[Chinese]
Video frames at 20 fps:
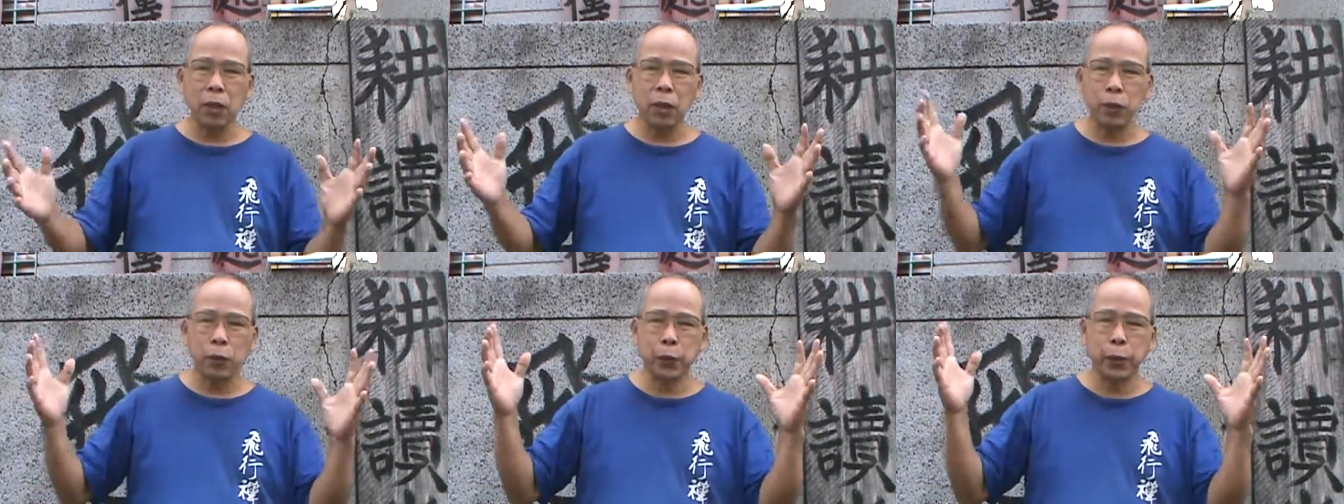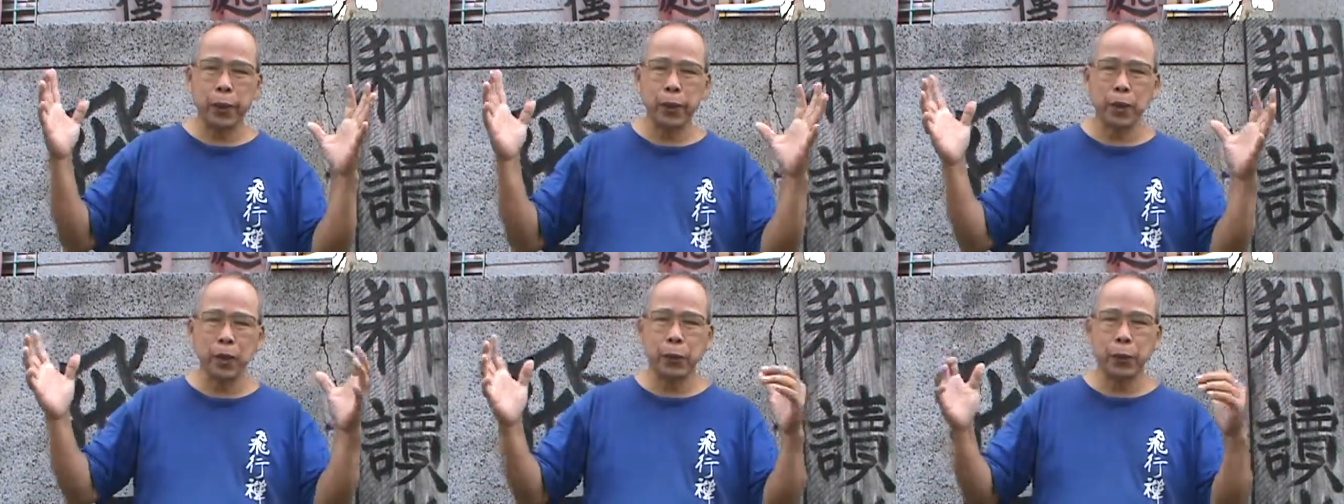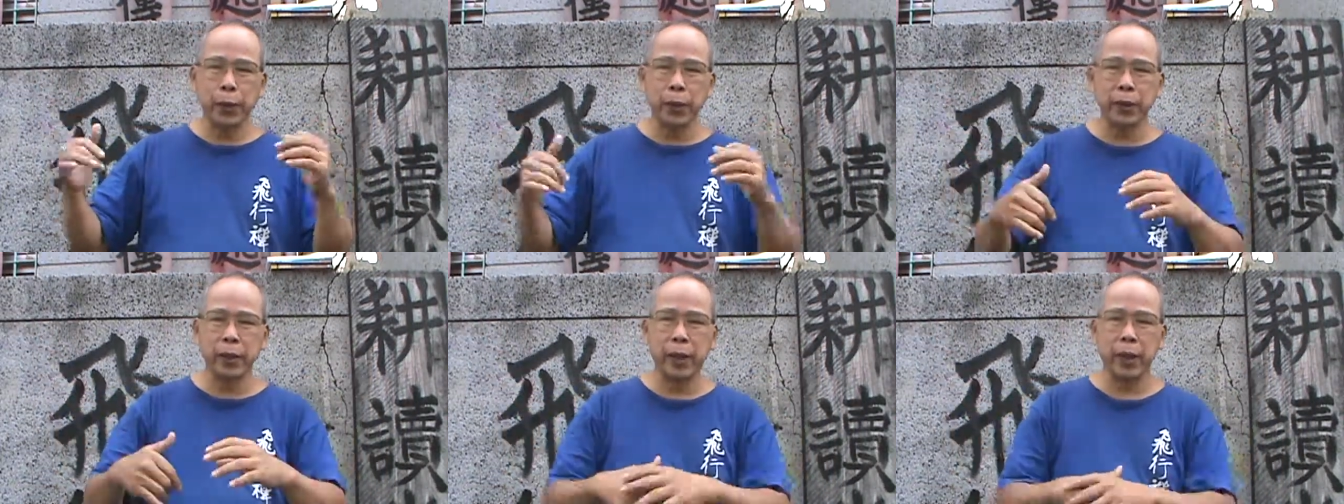学者
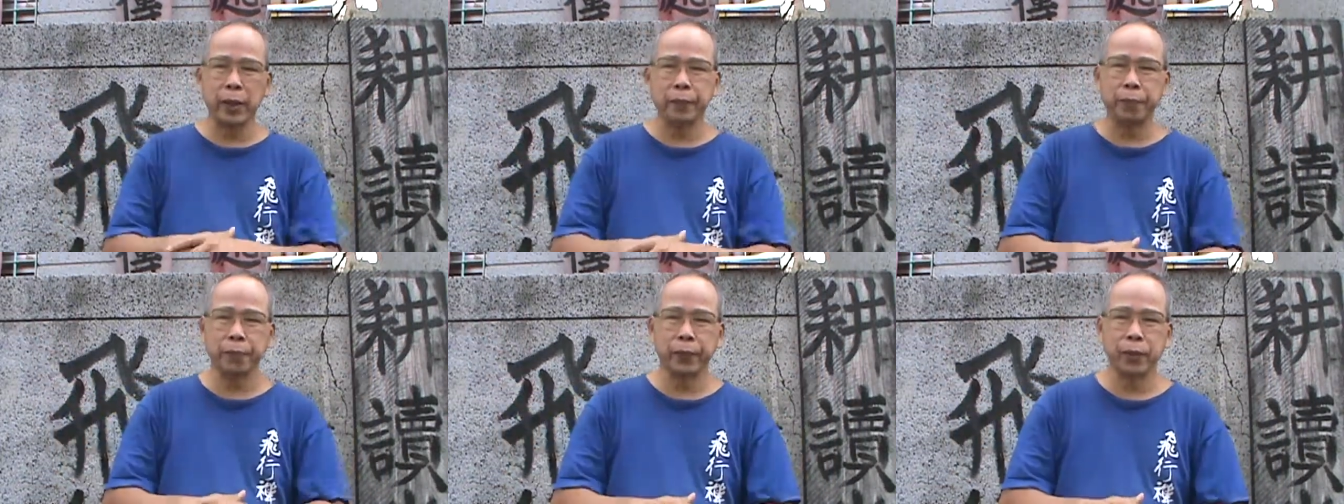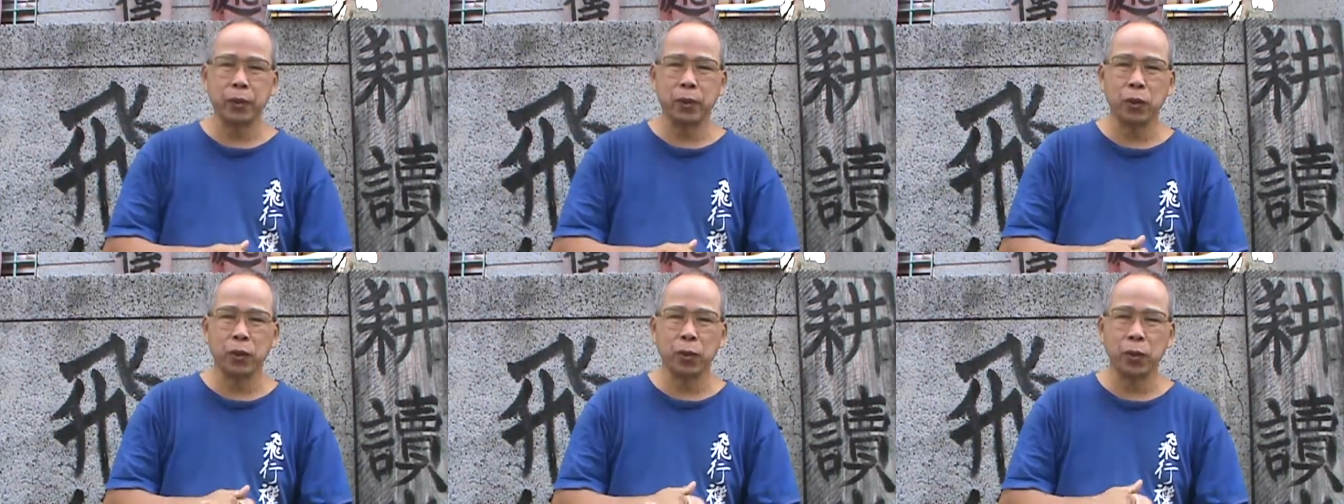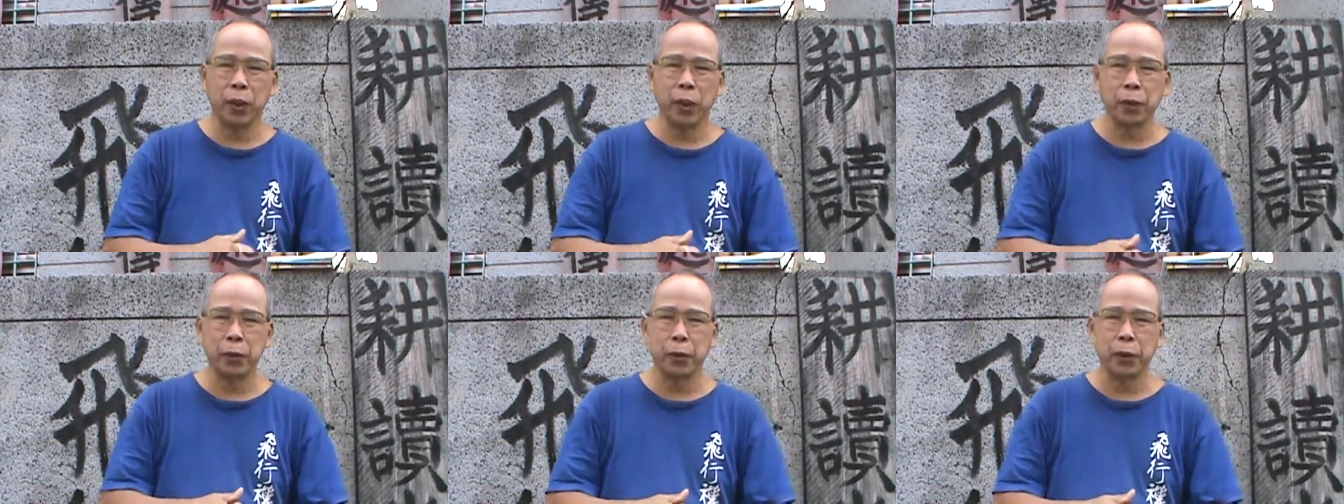专家
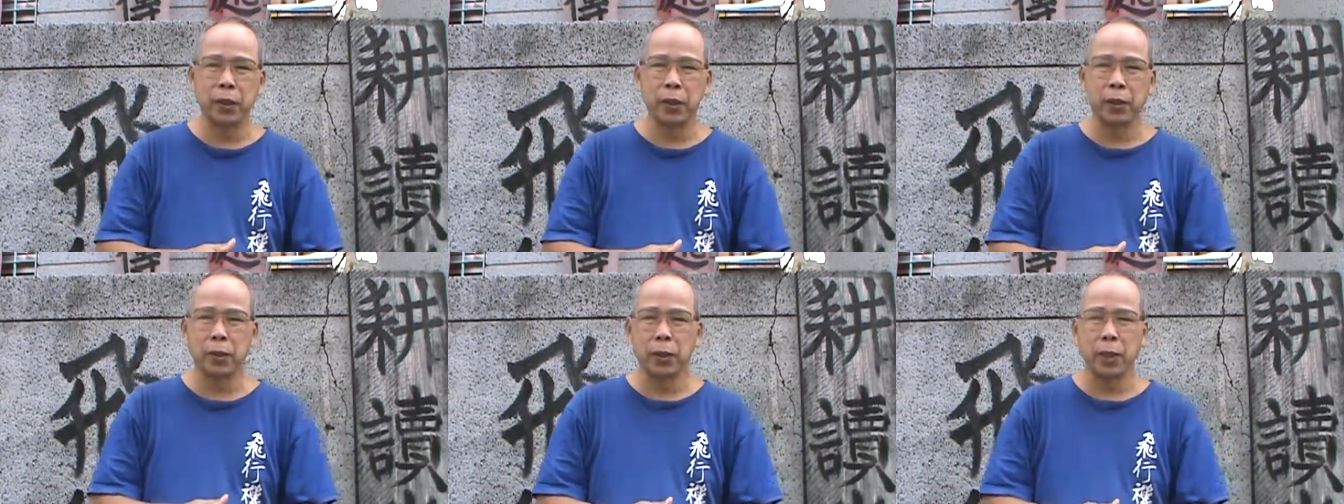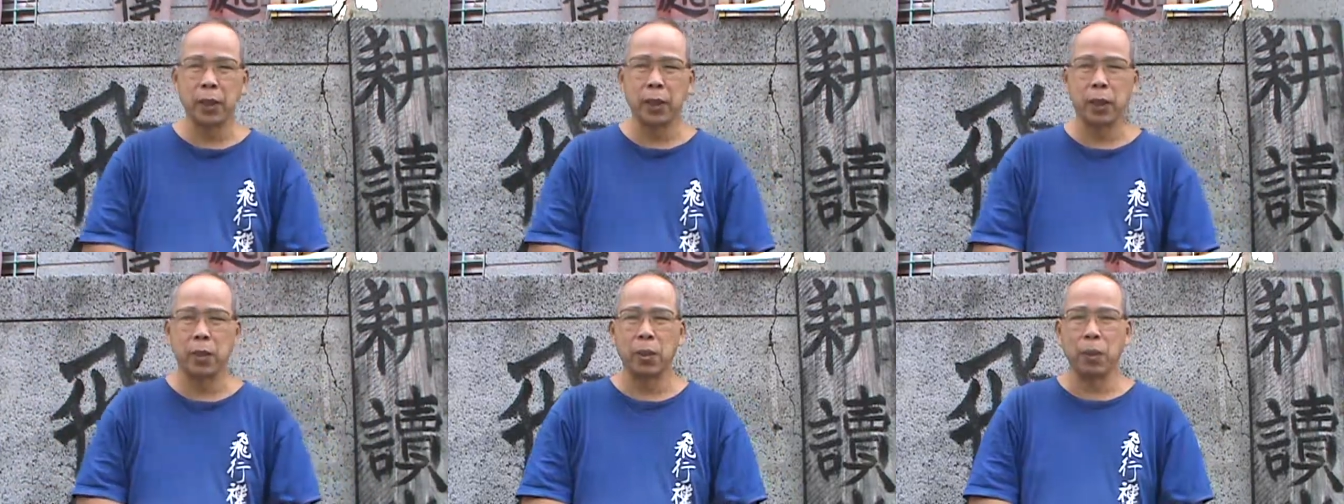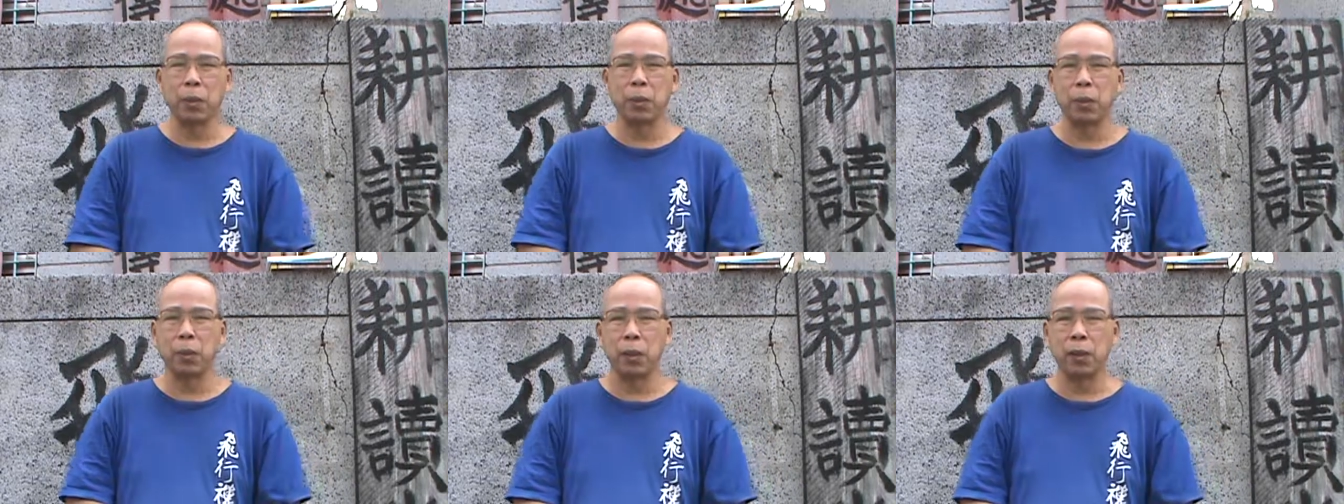中外学者专家
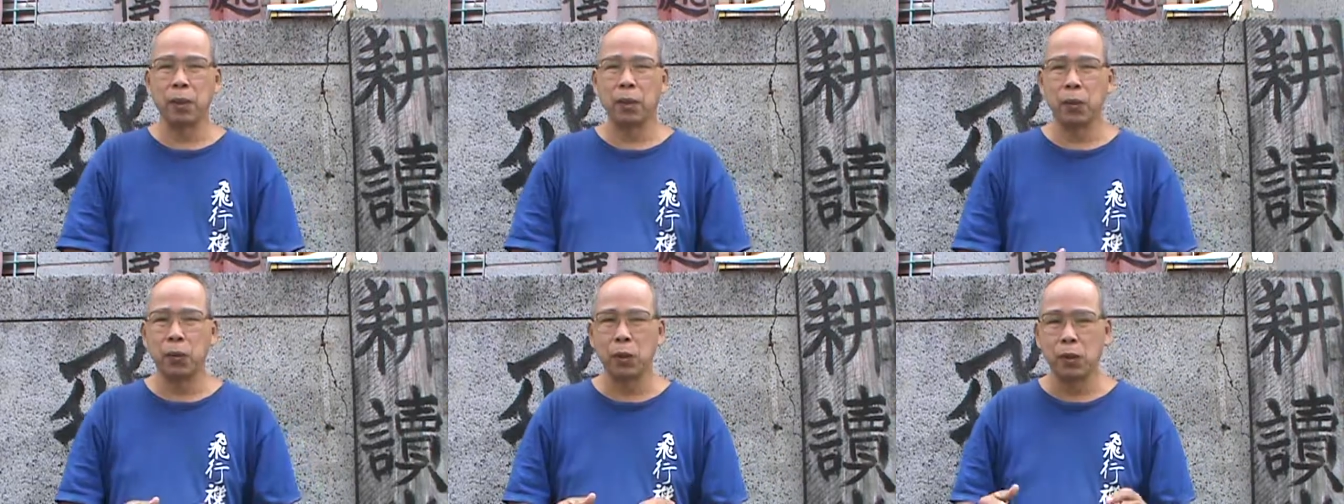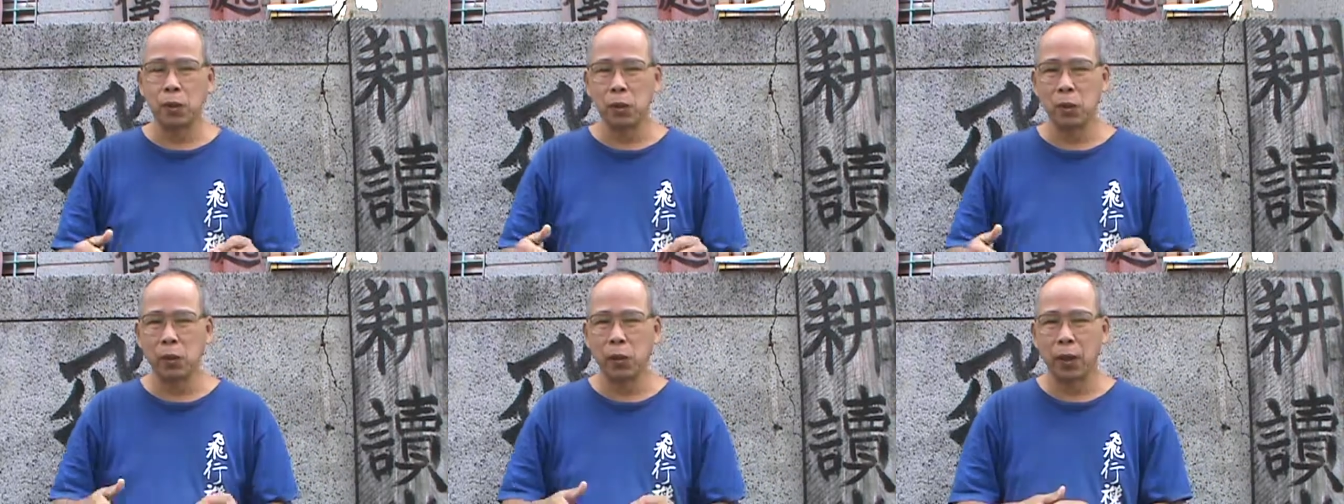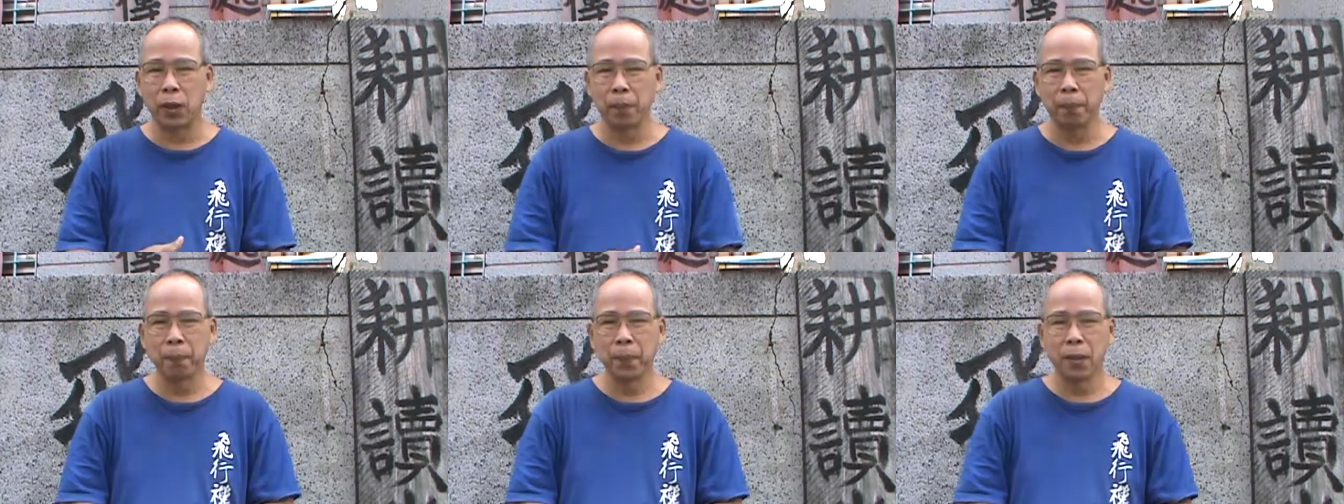对文化的论述
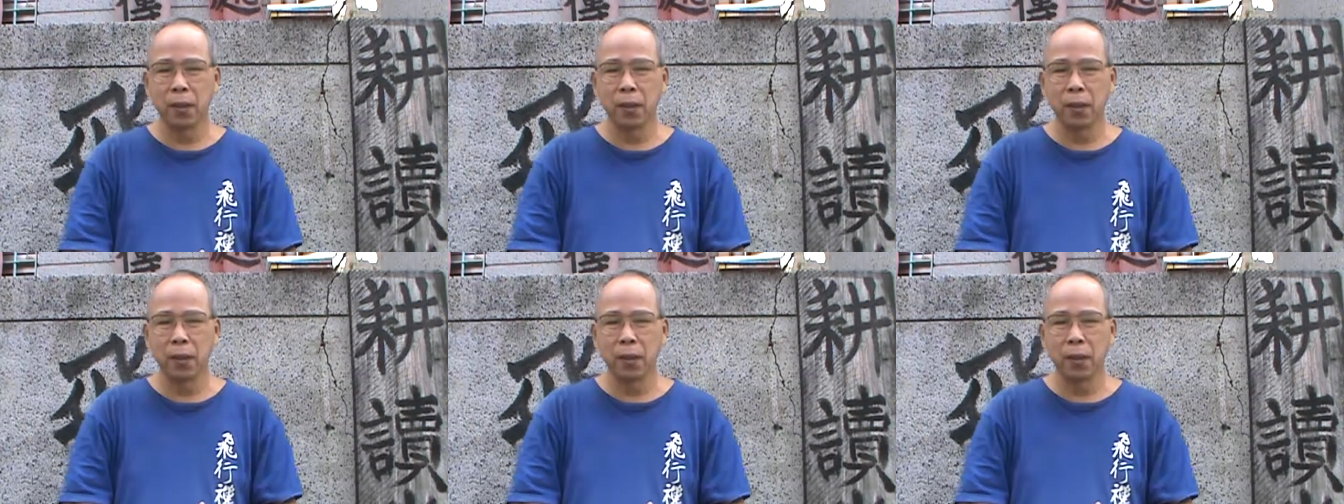啊，